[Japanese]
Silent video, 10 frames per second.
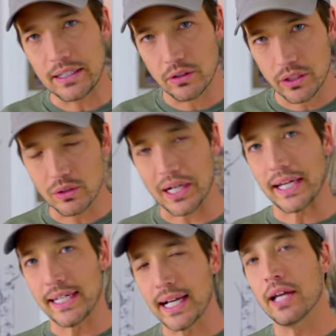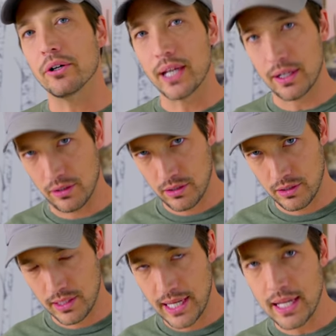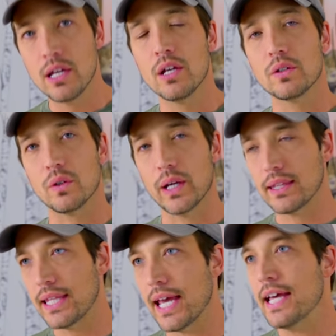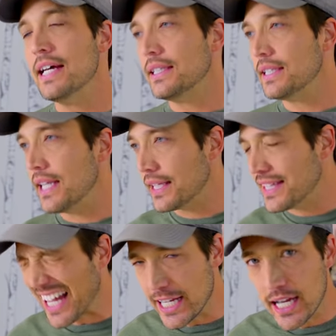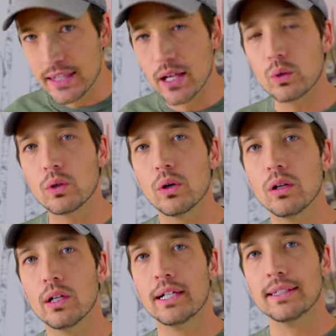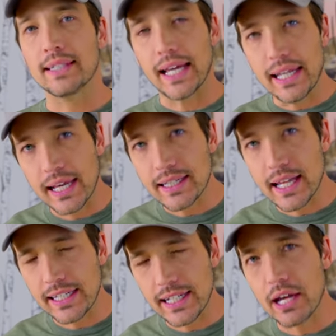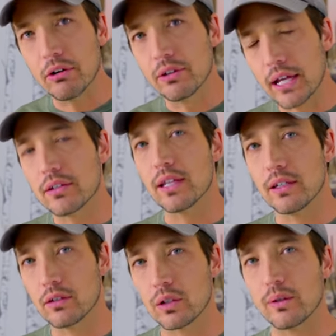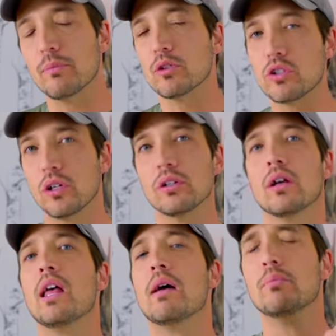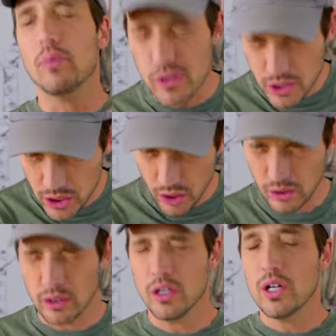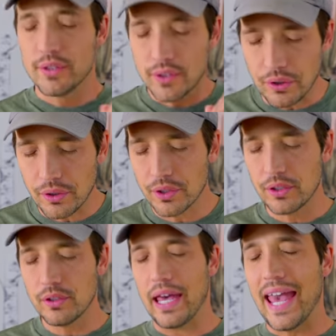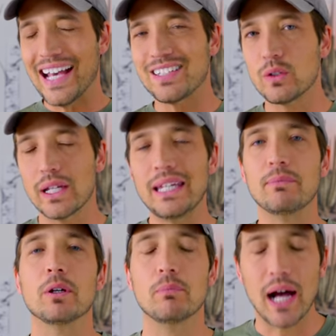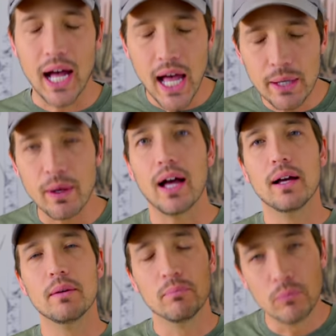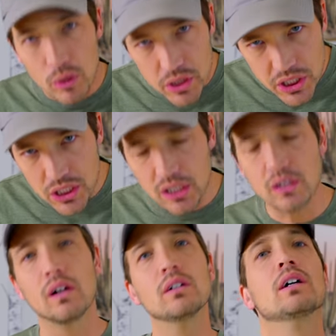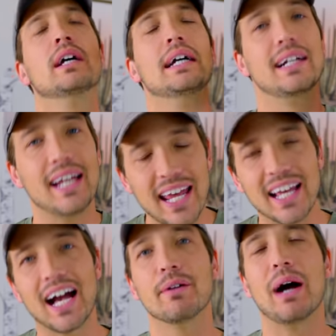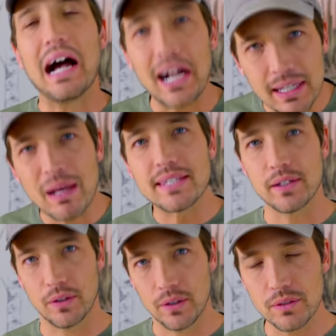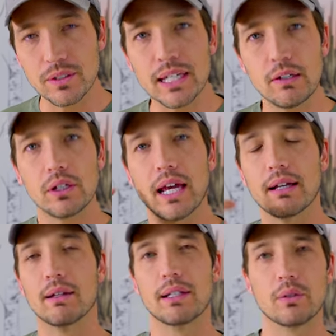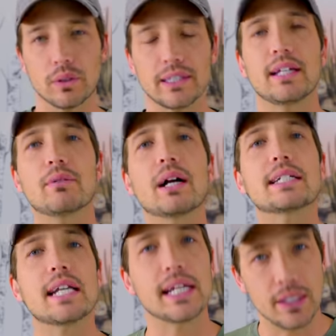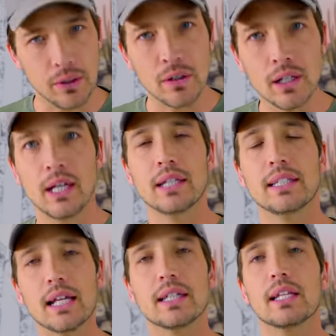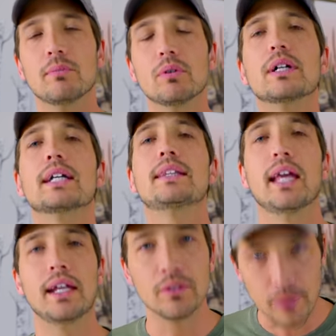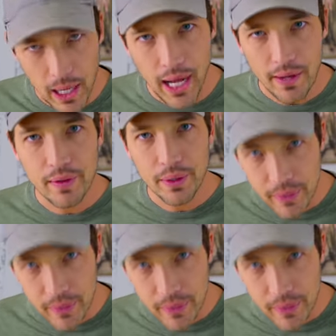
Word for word: 罪の人から被害を受ける。ね、そうやって、で、大変な被害を受けるっていう時はもちろんそういうエクストリームの場合は、もちろん例外はありますよ。そんなひどいこと言ってるわけじゃないよ。ただ単に僕が言っているのは、